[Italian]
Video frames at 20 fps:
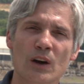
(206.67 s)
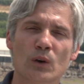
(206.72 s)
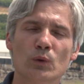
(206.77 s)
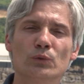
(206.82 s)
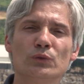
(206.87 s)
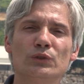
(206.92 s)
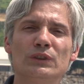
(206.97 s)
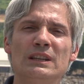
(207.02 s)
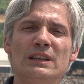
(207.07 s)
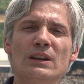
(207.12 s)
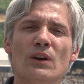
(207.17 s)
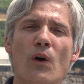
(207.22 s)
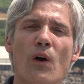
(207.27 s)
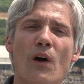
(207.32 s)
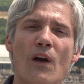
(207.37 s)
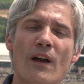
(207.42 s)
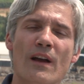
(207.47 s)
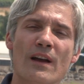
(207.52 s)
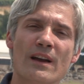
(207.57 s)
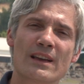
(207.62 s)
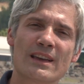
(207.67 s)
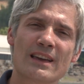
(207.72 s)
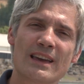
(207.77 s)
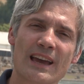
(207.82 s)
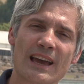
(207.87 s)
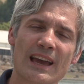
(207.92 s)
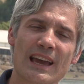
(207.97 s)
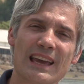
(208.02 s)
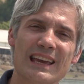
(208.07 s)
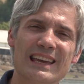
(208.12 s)
un Dio che
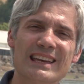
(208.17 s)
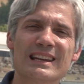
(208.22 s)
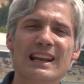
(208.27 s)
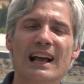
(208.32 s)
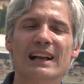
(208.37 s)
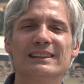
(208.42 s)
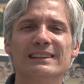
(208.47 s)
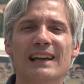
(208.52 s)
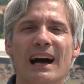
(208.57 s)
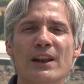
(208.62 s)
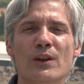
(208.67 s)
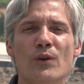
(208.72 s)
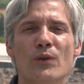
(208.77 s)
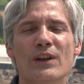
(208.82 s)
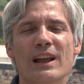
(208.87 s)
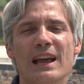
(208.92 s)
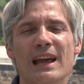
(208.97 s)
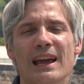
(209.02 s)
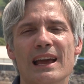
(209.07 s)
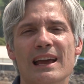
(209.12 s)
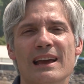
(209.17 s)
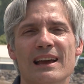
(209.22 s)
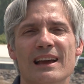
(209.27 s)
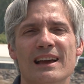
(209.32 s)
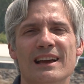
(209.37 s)
che in realtà non è